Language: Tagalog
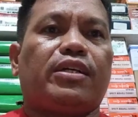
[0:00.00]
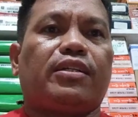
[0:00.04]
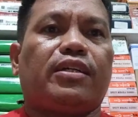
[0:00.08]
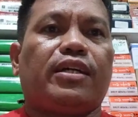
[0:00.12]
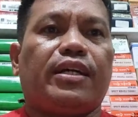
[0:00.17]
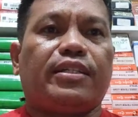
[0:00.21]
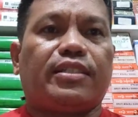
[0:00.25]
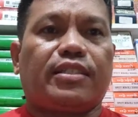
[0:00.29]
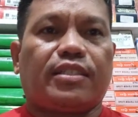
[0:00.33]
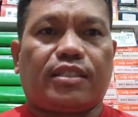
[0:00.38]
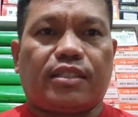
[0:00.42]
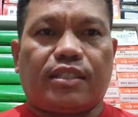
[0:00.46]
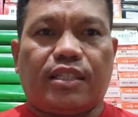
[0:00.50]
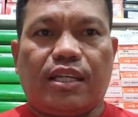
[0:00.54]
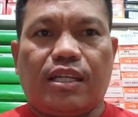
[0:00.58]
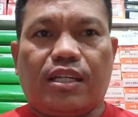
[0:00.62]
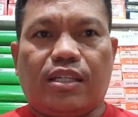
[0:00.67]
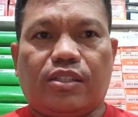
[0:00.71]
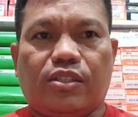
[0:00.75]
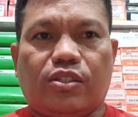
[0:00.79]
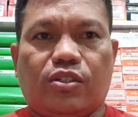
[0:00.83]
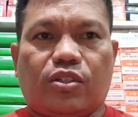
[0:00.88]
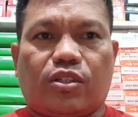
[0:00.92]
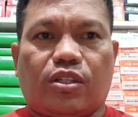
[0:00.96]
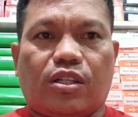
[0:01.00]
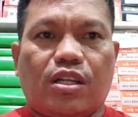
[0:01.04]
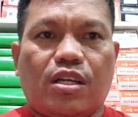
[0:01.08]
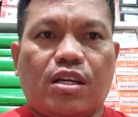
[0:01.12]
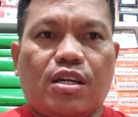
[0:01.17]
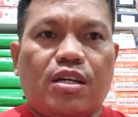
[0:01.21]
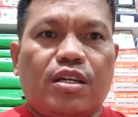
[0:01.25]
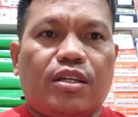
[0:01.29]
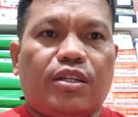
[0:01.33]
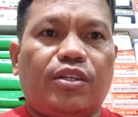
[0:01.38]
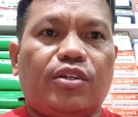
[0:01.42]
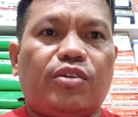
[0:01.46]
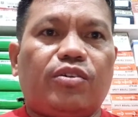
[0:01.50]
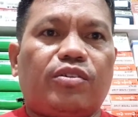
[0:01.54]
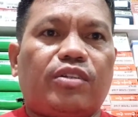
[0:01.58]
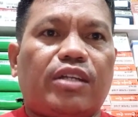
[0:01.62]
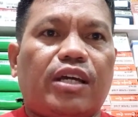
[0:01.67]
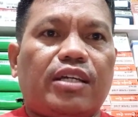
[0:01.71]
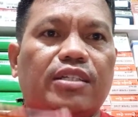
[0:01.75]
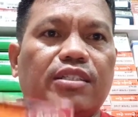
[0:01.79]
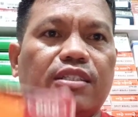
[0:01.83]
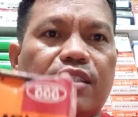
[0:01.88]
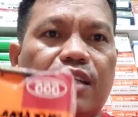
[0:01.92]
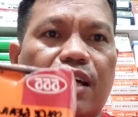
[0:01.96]
guys. Take note,
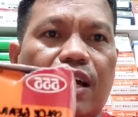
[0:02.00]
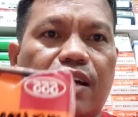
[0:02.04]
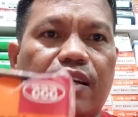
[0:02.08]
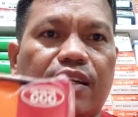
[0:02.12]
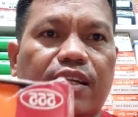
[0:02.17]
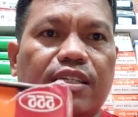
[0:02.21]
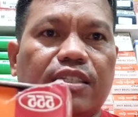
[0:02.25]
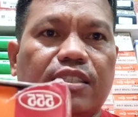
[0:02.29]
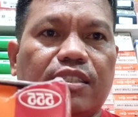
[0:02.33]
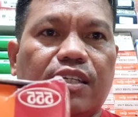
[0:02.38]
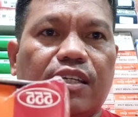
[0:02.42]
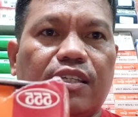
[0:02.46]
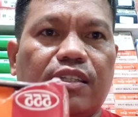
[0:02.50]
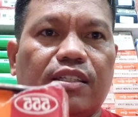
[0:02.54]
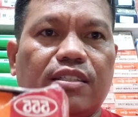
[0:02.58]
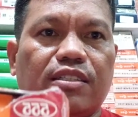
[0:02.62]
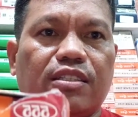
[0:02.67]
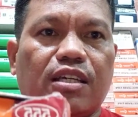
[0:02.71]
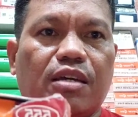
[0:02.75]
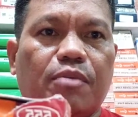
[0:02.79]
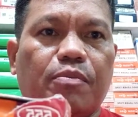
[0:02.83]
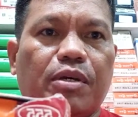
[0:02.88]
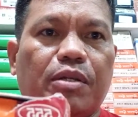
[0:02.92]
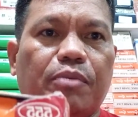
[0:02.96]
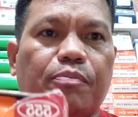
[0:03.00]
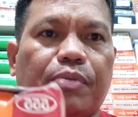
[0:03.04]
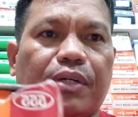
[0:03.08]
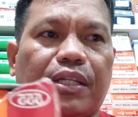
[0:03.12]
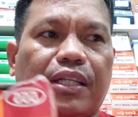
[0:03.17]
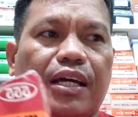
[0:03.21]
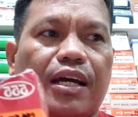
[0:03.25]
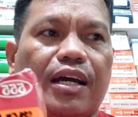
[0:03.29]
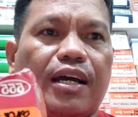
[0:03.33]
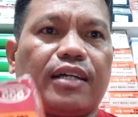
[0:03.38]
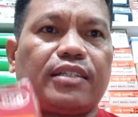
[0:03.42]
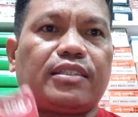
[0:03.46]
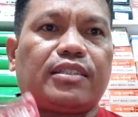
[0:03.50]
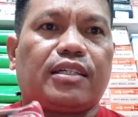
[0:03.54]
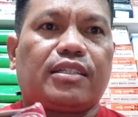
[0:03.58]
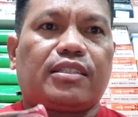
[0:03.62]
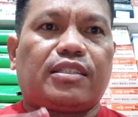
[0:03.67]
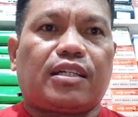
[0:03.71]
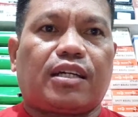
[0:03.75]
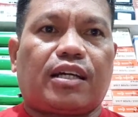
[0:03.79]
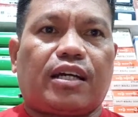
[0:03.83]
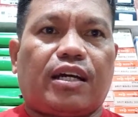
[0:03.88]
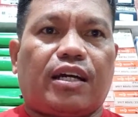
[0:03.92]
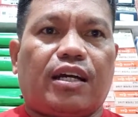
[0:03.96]
Hyundai Starix 97 pataas at
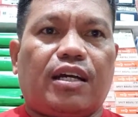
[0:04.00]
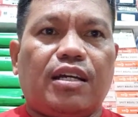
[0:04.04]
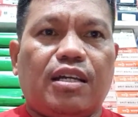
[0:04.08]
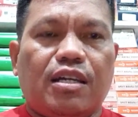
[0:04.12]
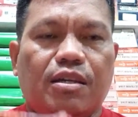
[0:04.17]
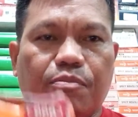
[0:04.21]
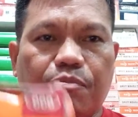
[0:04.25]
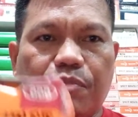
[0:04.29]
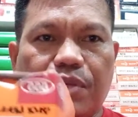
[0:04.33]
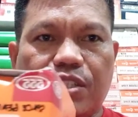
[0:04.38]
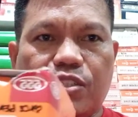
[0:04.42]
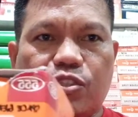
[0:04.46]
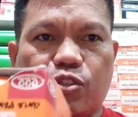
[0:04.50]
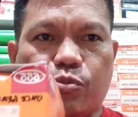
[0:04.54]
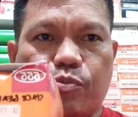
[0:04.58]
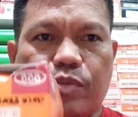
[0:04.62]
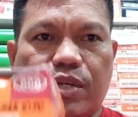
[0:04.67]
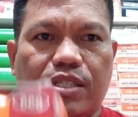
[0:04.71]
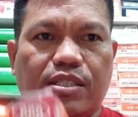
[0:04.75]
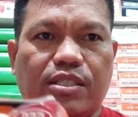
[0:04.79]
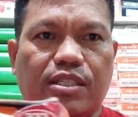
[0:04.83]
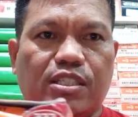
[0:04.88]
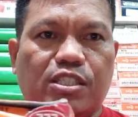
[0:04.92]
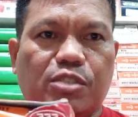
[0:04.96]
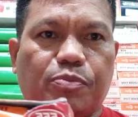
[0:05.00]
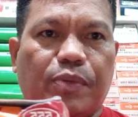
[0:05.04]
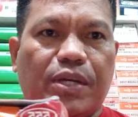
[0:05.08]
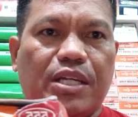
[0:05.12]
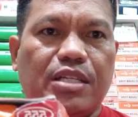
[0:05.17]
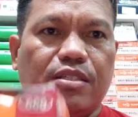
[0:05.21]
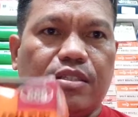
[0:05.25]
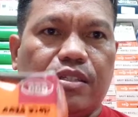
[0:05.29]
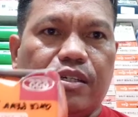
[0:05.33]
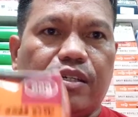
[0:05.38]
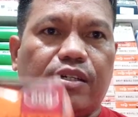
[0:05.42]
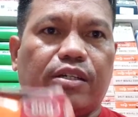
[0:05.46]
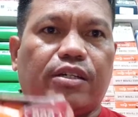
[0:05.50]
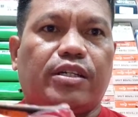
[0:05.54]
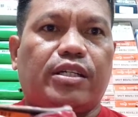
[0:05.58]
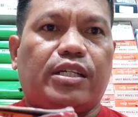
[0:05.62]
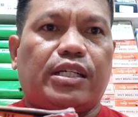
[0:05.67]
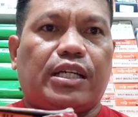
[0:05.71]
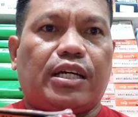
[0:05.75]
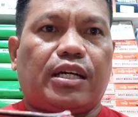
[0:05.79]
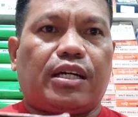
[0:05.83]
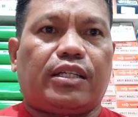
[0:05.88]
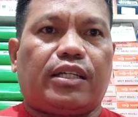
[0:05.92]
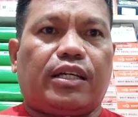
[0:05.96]
saka Mitsubishi Space Spitzger
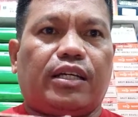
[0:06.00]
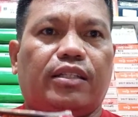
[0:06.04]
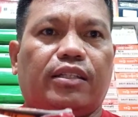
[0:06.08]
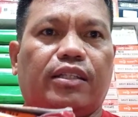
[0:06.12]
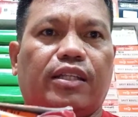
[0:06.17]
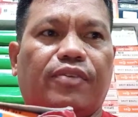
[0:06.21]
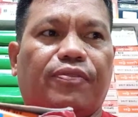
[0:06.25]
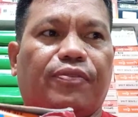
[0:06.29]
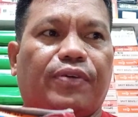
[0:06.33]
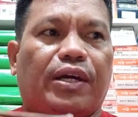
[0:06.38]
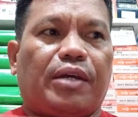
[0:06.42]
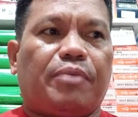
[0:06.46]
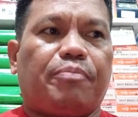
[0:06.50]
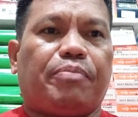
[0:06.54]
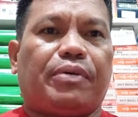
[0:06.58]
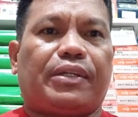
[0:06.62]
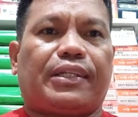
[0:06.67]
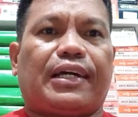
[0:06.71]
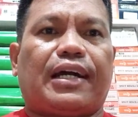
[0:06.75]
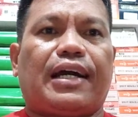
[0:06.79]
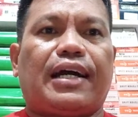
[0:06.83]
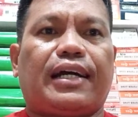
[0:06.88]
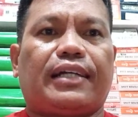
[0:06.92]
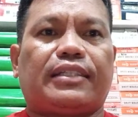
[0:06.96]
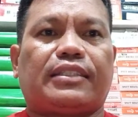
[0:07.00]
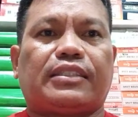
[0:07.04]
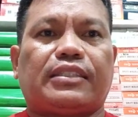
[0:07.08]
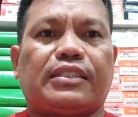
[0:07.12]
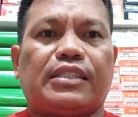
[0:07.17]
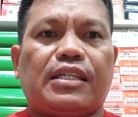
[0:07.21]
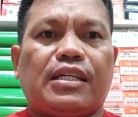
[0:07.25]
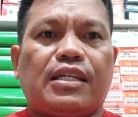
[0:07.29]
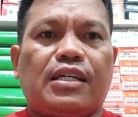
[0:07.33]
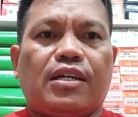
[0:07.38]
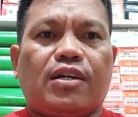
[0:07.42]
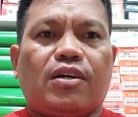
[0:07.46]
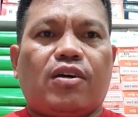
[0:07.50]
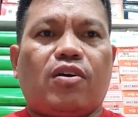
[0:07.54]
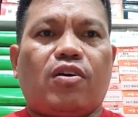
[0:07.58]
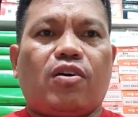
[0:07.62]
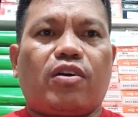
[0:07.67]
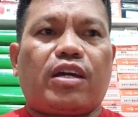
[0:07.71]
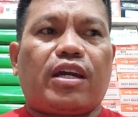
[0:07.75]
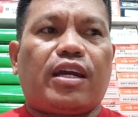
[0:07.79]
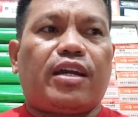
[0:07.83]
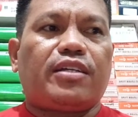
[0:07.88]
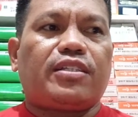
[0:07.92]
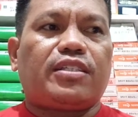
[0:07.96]
na 95 pataas.
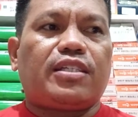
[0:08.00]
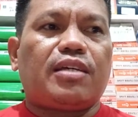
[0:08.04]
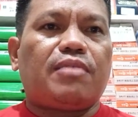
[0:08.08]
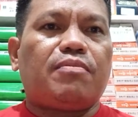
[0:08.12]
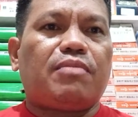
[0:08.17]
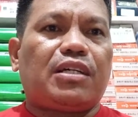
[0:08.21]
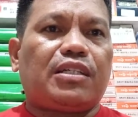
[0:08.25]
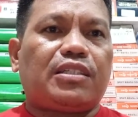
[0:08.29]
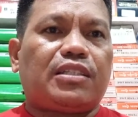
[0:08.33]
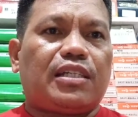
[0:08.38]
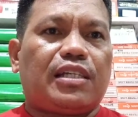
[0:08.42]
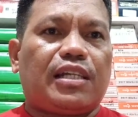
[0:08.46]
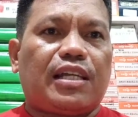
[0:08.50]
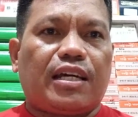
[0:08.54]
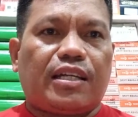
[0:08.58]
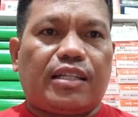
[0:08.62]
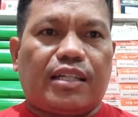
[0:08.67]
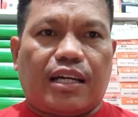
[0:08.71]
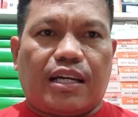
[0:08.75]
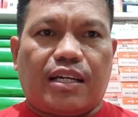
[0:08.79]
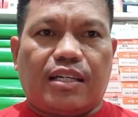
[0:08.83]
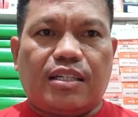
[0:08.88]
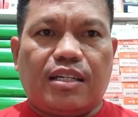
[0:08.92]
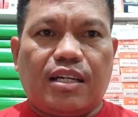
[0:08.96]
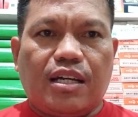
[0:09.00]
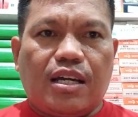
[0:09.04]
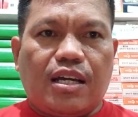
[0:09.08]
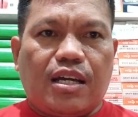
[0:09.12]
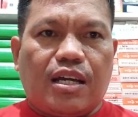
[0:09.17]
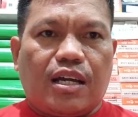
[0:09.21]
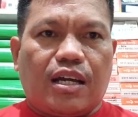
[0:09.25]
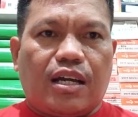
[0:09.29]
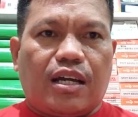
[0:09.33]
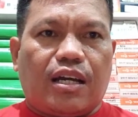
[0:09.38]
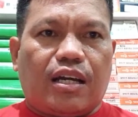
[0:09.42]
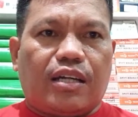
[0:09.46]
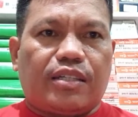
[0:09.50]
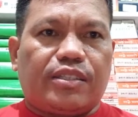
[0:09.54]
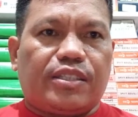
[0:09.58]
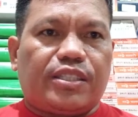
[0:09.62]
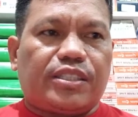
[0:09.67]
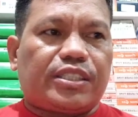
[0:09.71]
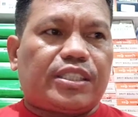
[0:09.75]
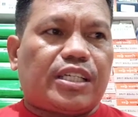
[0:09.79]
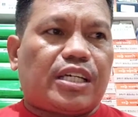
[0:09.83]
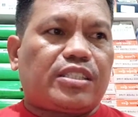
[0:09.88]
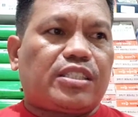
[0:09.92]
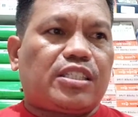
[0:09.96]
Okay, same lang sila ng uh, under
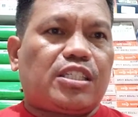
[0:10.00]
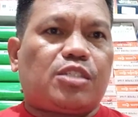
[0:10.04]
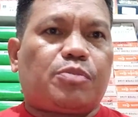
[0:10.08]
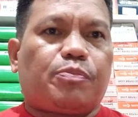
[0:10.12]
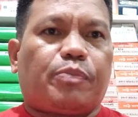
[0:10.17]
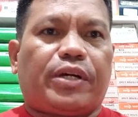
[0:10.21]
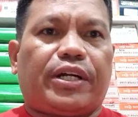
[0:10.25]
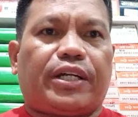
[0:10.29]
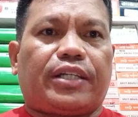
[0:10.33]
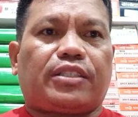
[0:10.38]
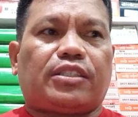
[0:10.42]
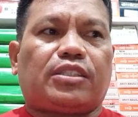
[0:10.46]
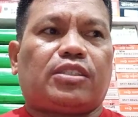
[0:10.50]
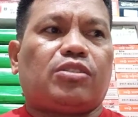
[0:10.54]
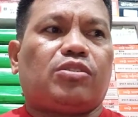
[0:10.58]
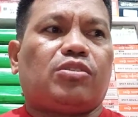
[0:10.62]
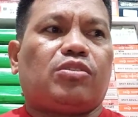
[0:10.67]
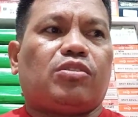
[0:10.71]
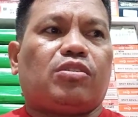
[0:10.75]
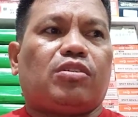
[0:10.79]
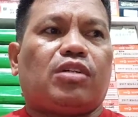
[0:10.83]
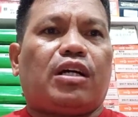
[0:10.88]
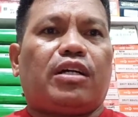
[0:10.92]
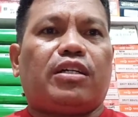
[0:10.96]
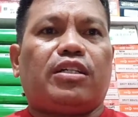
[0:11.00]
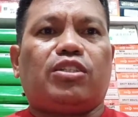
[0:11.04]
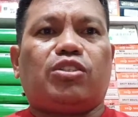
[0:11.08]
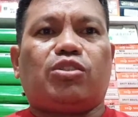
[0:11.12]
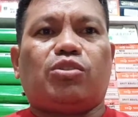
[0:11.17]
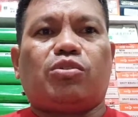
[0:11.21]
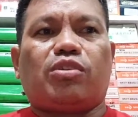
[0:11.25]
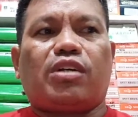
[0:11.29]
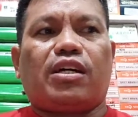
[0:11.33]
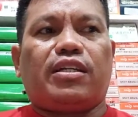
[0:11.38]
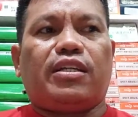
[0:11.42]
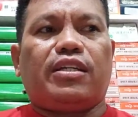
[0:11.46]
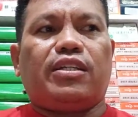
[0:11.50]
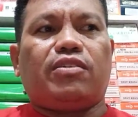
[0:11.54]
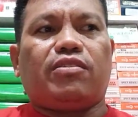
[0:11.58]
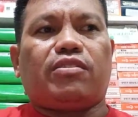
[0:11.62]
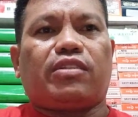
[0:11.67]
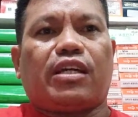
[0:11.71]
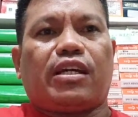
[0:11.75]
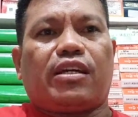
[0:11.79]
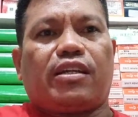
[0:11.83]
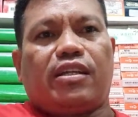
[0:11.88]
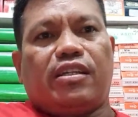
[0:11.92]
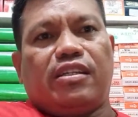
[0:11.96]
chassis parts. So, ang itsura na yung
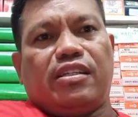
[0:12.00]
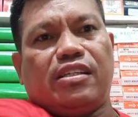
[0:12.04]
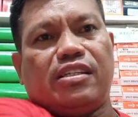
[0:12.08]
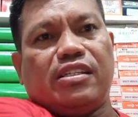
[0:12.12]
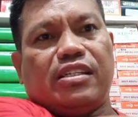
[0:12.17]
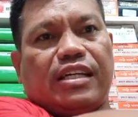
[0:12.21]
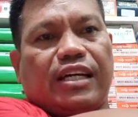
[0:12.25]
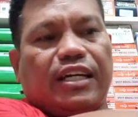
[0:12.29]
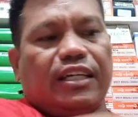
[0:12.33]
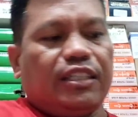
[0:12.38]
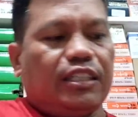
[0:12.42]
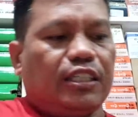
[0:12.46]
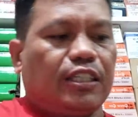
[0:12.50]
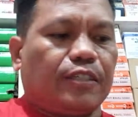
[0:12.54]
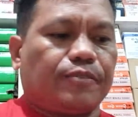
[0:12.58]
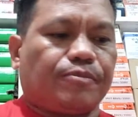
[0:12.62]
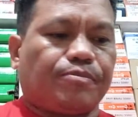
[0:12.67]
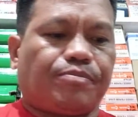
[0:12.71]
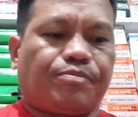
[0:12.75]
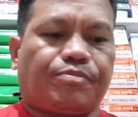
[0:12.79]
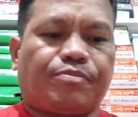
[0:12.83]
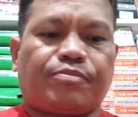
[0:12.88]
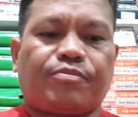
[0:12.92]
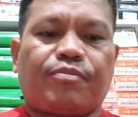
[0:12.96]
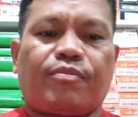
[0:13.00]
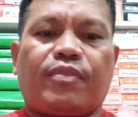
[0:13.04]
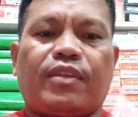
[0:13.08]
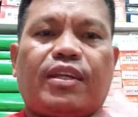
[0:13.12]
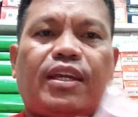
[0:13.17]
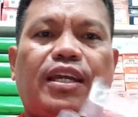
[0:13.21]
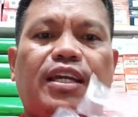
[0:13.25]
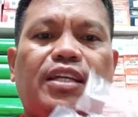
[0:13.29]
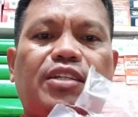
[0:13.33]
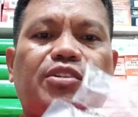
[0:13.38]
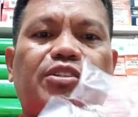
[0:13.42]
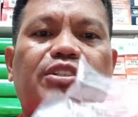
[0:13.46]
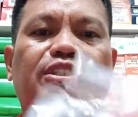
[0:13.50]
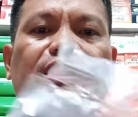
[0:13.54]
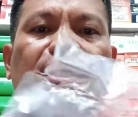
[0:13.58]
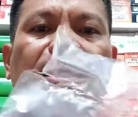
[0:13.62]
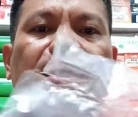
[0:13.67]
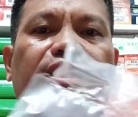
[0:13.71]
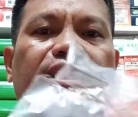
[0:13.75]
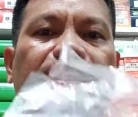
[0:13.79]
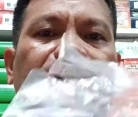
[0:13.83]
tie in guys, ito siya